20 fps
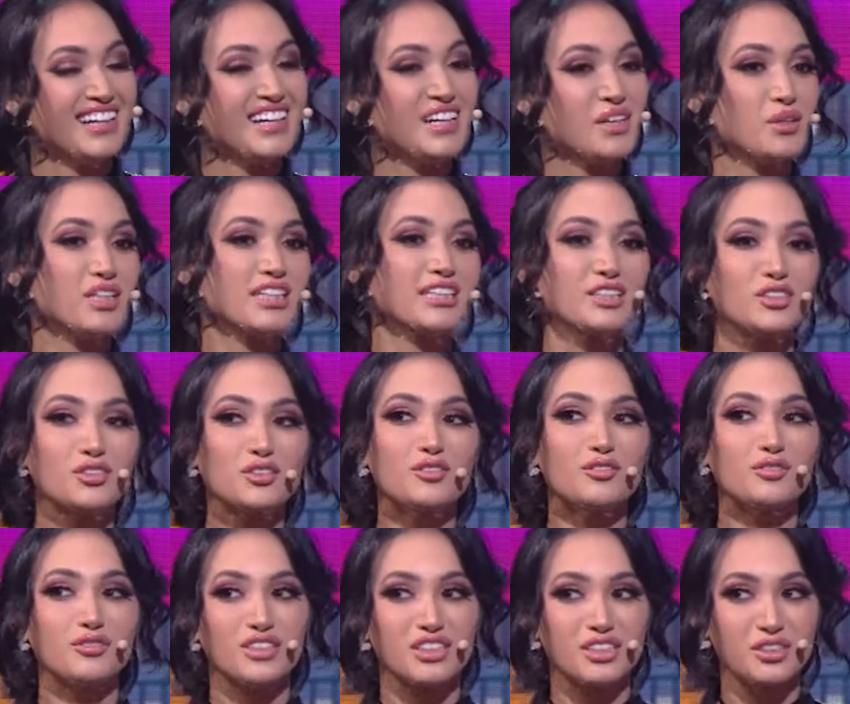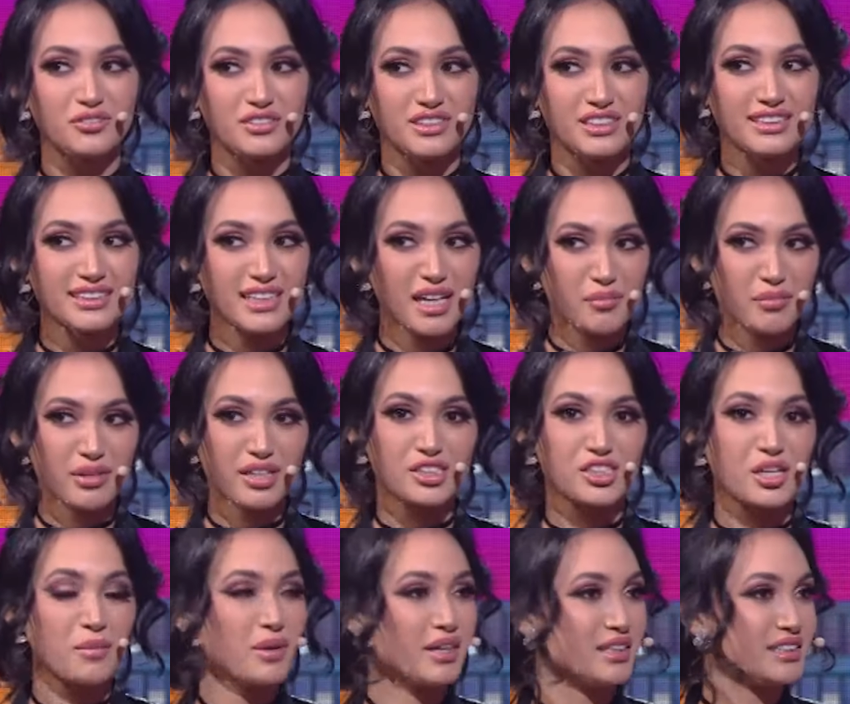ولكن شوف شفتي سامر
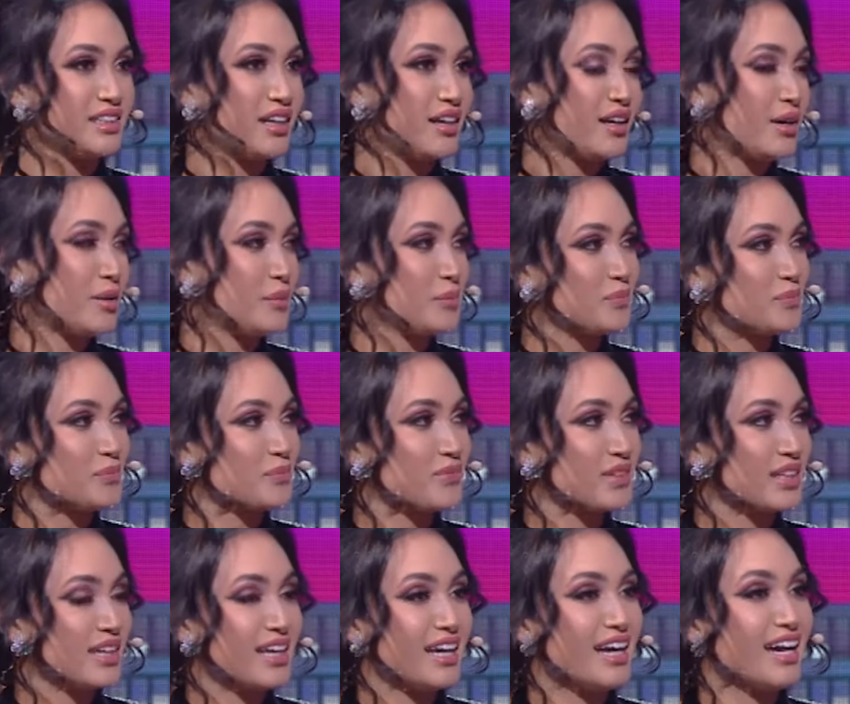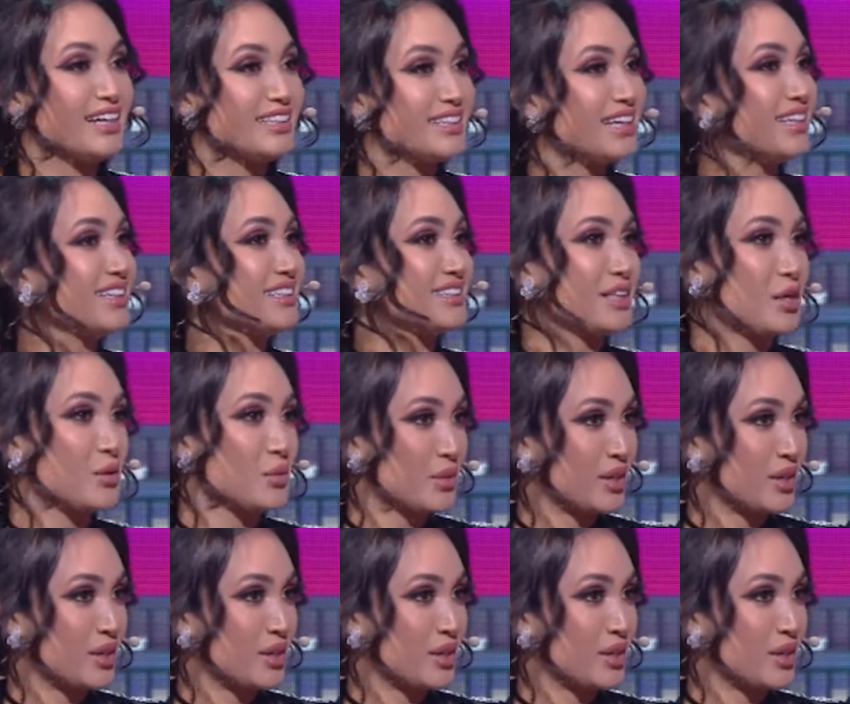جا بعدا عناء طويل